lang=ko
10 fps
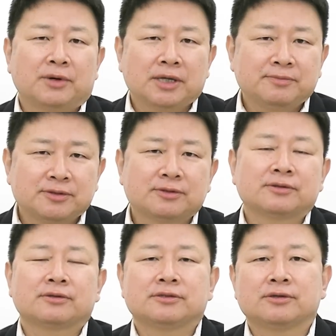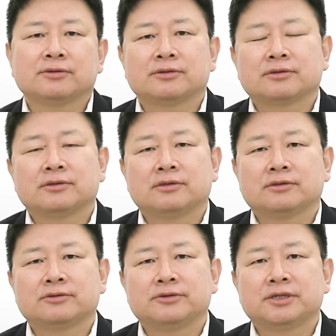와이프도 그렇고 저도
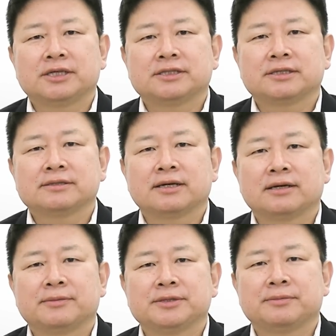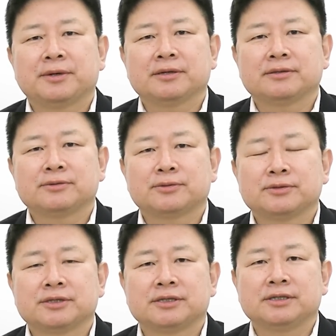그렇고 둘 다 직장 생활하면서 벌었던
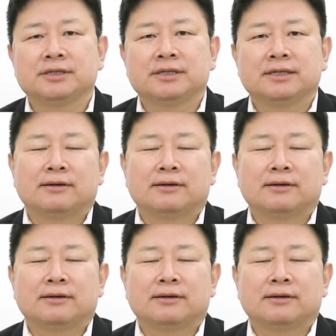돈들을